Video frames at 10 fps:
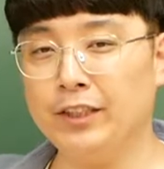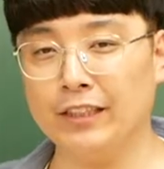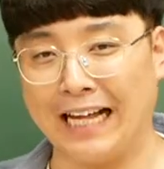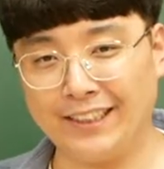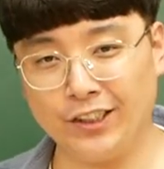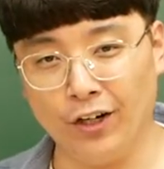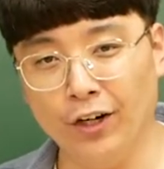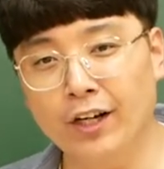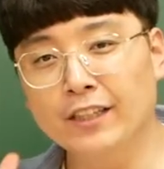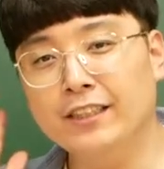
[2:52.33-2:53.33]
더 낮죠?
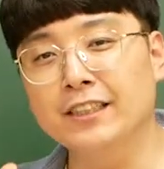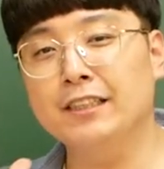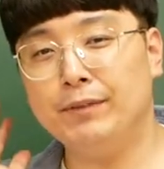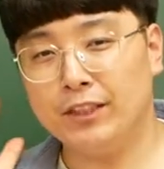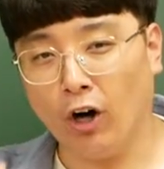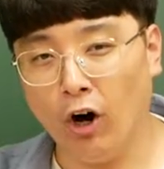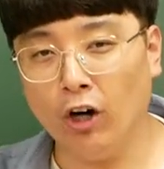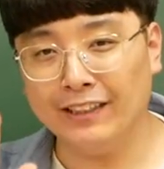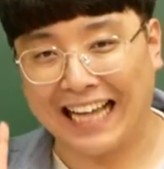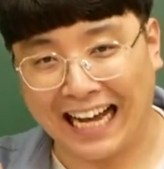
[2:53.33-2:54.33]
등급이
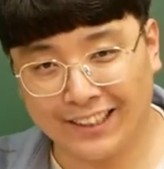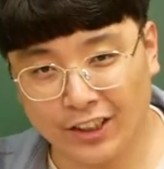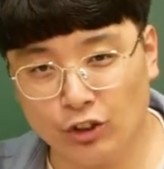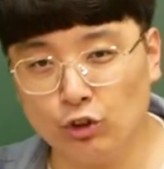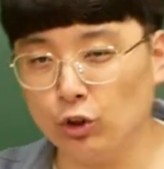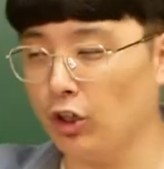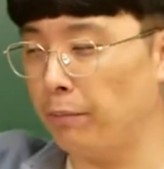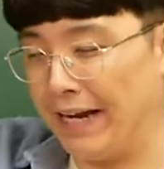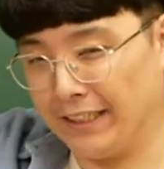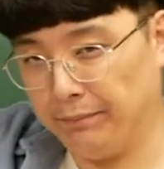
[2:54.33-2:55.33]
더 낮을수록 더
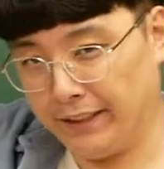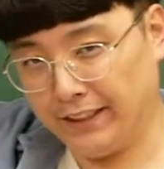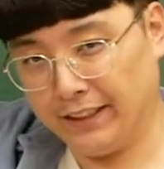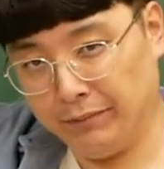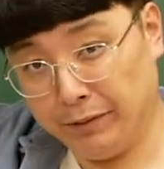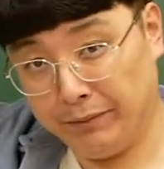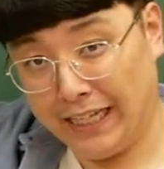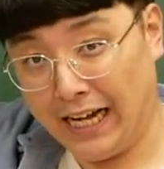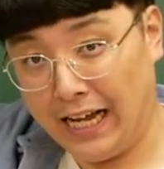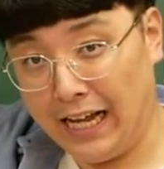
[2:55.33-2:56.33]
밝은 별이라는 의미입니다.
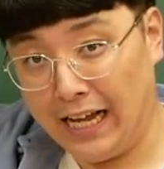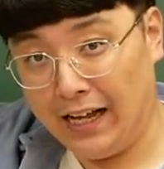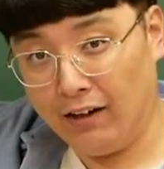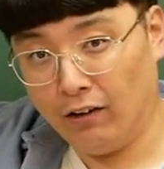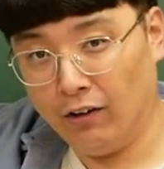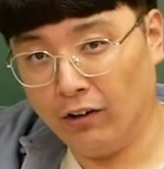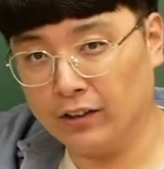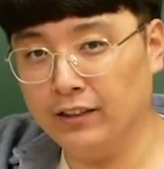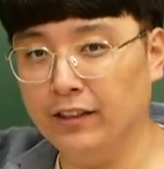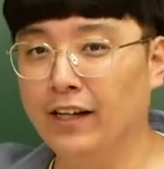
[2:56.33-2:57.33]
어,
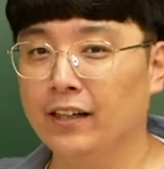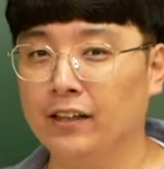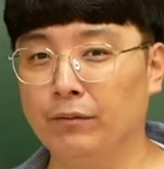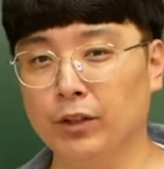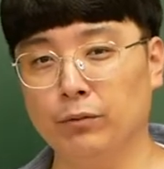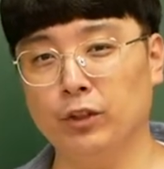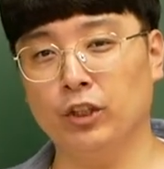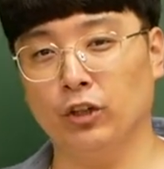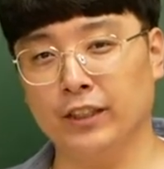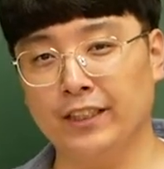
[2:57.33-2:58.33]
근, 그러면 여러분들
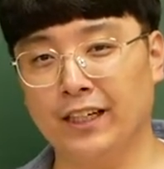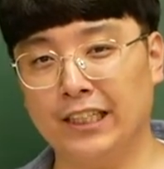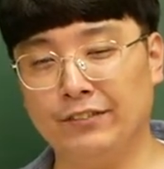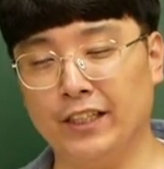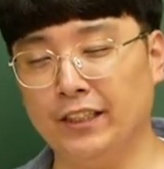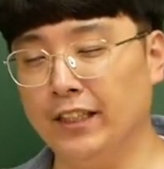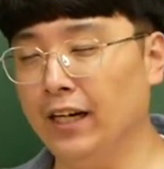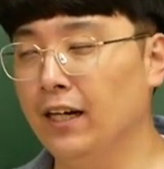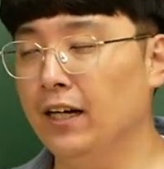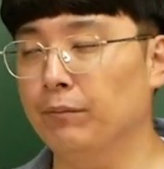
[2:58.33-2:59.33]
이거 어떻게 생각하시면 되느냐?
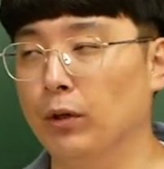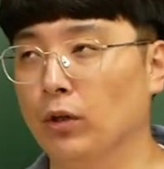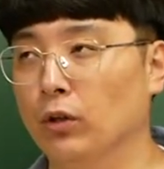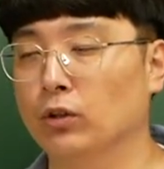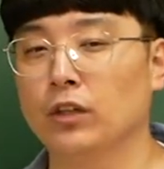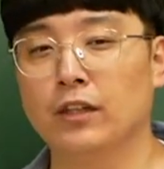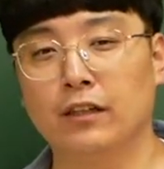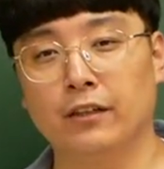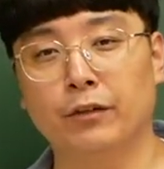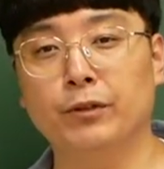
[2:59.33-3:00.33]
뭐,
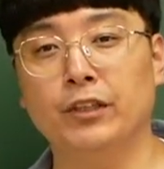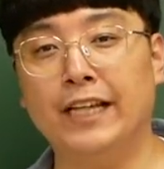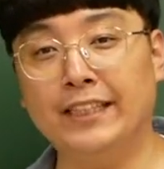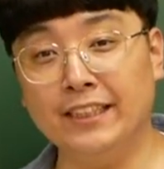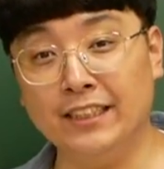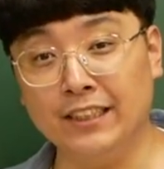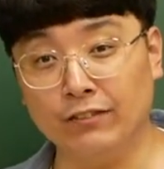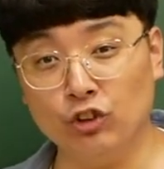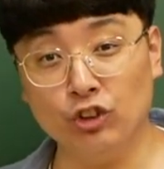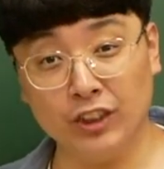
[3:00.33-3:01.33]
여러분들 내신 등급,
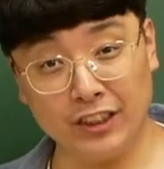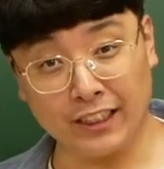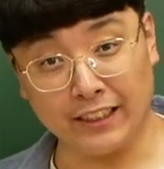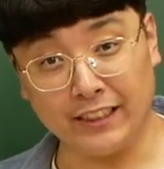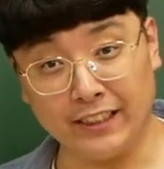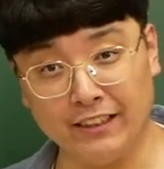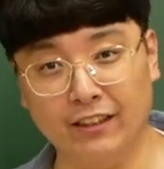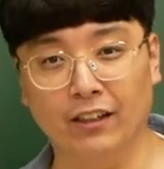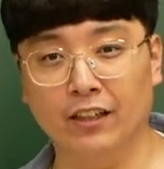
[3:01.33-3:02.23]
수능 등급 같이 어,